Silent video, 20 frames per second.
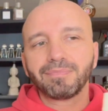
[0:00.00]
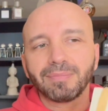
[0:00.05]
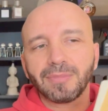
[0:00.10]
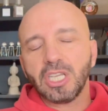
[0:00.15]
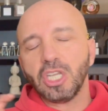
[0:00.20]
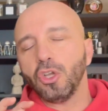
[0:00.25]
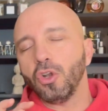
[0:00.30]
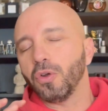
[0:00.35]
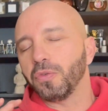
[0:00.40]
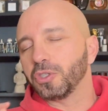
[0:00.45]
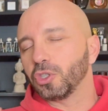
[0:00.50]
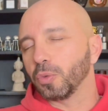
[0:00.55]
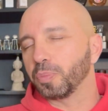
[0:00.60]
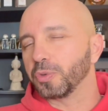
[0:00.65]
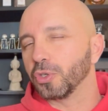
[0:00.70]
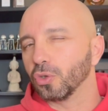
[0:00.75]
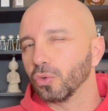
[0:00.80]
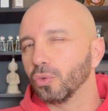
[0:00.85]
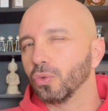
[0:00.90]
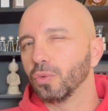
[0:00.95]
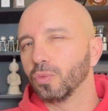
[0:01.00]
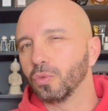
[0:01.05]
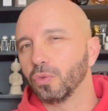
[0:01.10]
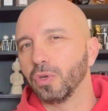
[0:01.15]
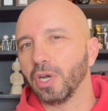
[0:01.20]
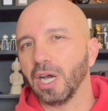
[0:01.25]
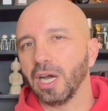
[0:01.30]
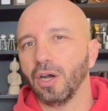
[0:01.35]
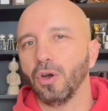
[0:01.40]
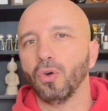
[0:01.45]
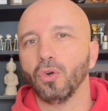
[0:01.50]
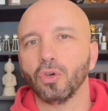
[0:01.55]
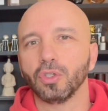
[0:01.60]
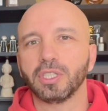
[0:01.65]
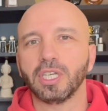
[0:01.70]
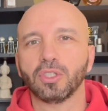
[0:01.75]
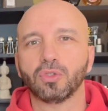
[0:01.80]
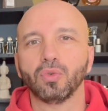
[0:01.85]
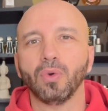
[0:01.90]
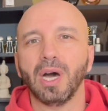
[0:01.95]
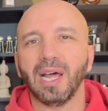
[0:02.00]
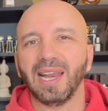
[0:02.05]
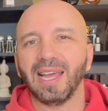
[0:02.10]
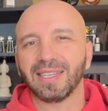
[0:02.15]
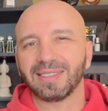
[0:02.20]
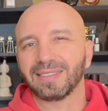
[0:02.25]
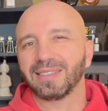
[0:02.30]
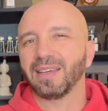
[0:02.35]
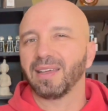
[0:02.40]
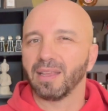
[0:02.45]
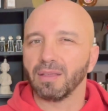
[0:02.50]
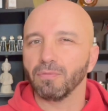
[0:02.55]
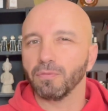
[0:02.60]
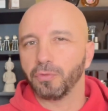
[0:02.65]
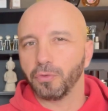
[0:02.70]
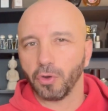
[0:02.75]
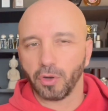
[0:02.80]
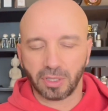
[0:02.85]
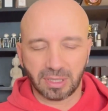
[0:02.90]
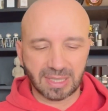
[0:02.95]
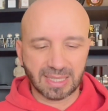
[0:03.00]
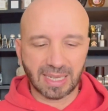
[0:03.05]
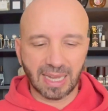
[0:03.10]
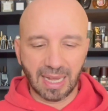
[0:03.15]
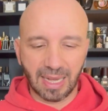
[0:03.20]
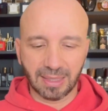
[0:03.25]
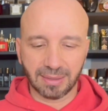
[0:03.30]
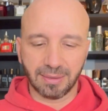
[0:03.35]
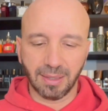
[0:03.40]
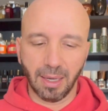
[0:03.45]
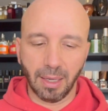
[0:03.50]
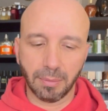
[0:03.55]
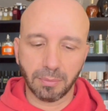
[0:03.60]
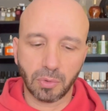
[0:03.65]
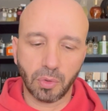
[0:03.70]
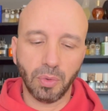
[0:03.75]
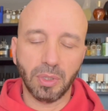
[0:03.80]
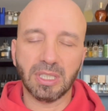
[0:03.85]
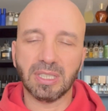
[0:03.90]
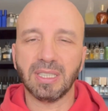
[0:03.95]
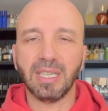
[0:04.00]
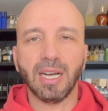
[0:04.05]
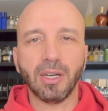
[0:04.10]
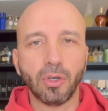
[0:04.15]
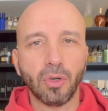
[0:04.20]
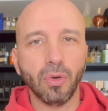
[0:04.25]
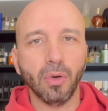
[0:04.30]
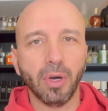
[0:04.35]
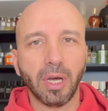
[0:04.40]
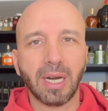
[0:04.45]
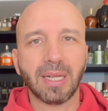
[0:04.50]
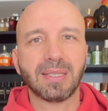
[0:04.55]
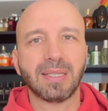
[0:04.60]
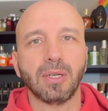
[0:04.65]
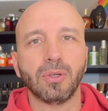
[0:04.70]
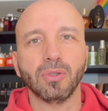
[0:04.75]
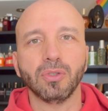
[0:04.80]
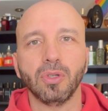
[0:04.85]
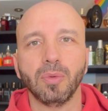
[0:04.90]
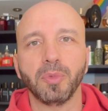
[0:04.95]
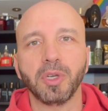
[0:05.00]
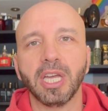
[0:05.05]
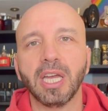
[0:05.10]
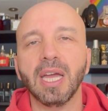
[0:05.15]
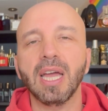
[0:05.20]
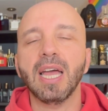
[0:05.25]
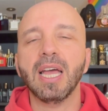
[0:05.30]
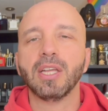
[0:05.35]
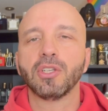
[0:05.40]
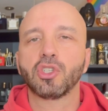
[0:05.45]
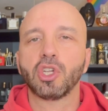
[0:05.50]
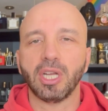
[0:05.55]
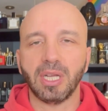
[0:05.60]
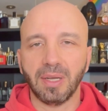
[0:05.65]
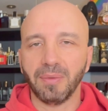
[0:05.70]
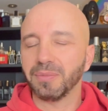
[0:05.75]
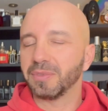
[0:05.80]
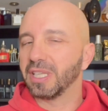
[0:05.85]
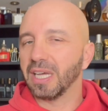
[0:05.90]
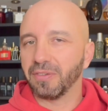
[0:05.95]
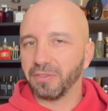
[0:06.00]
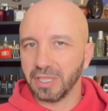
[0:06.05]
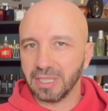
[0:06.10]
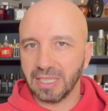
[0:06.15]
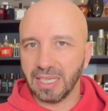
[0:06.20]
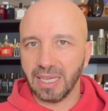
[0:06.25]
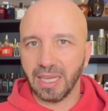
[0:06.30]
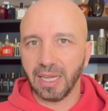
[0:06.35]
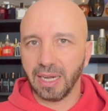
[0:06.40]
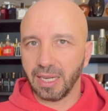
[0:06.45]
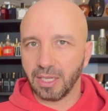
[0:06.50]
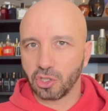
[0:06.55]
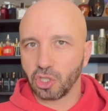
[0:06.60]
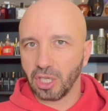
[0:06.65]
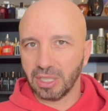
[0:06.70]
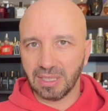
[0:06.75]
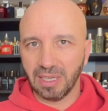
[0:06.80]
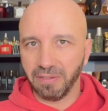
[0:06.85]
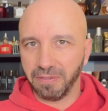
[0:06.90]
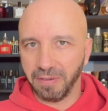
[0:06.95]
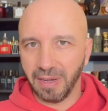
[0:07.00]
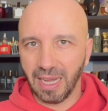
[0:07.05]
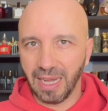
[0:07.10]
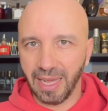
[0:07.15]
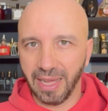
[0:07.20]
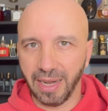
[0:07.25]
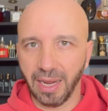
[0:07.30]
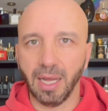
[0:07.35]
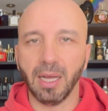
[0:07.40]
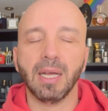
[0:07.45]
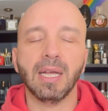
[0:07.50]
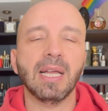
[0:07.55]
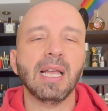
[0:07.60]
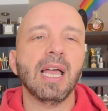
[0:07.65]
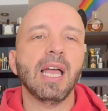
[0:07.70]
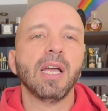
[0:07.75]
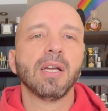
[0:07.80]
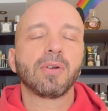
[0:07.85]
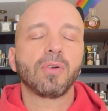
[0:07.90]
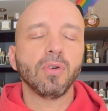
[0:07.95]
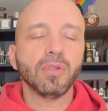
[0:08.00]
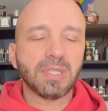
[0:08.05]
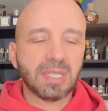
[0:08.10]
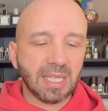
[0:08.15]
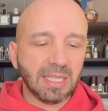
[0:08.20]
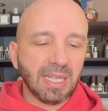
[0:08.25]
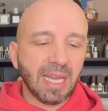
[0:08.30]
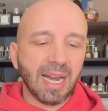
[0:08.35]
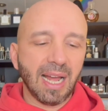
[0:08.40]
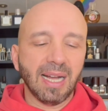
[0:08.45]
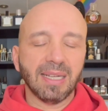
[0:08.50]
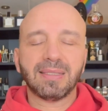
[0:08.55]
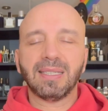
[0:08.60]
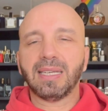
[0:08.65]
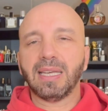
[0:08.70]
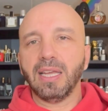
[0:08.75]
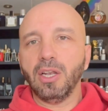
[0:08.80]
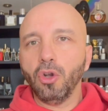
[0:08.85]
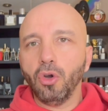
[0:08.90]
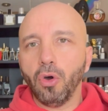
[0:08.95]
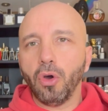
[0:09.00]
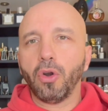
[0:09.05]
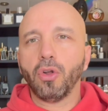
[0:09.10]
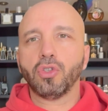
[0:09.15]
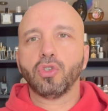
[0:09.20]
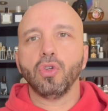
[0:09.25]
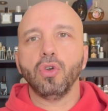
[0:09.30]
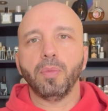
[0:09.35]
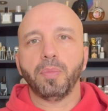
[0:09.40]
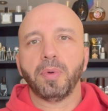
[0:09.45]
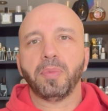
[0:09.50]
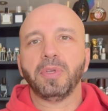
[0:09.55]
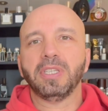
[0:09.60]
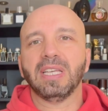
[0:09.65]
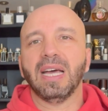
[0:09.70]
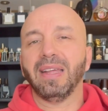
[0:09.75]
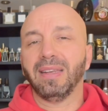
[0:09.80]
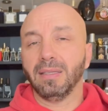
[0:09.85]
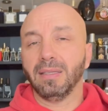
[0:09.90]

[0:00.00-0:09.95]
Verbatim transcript: io lo vedo più una eau de toilette rinforzata, quindi ancora secondo me c'è da vedere, c'è da fare. Considerate che loro sono proprietari